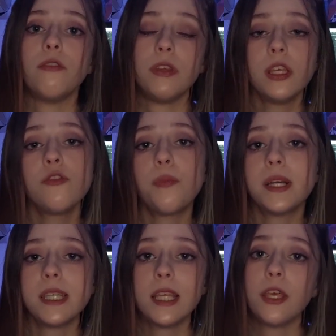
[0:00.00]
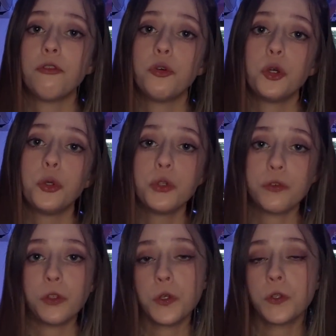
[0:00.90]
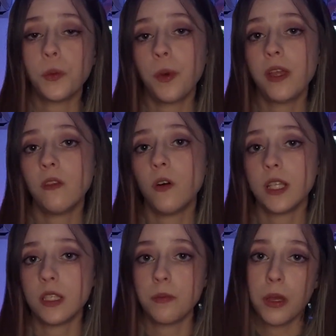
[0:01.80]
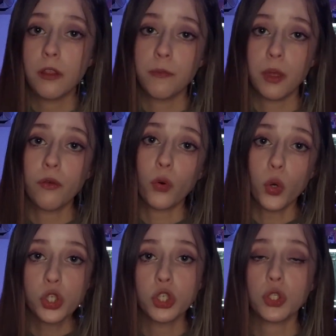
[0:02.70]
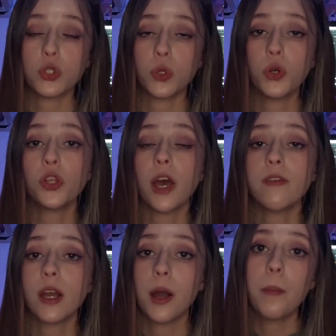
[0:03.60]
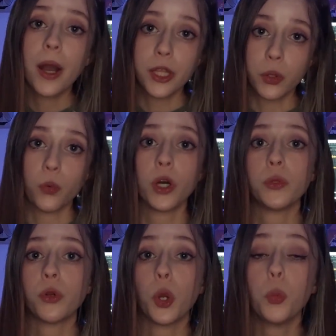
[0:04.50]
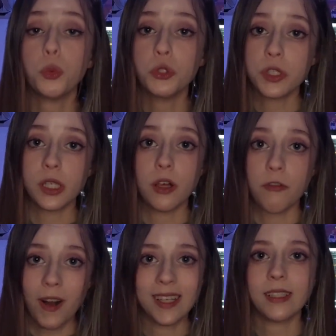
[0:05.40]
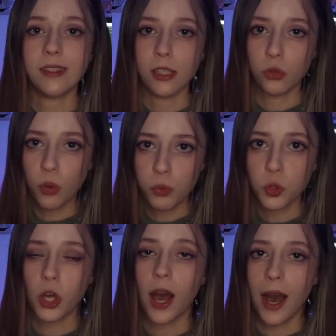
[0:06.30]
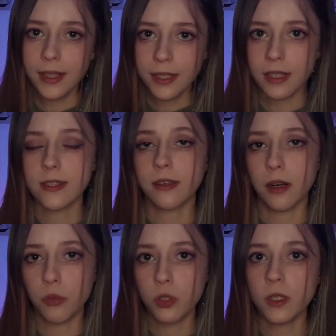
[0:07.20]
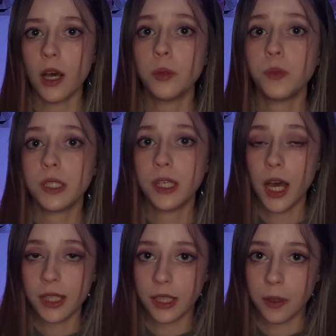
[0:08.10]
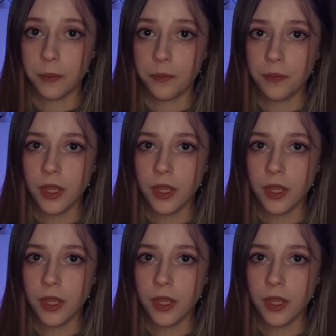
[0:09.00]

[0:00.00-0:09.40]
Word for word: Винить в падении FOU 9525 в первую очередь стоит авиакомпанию, которая упустила факт недопуска Андреаса к работе от психиатра –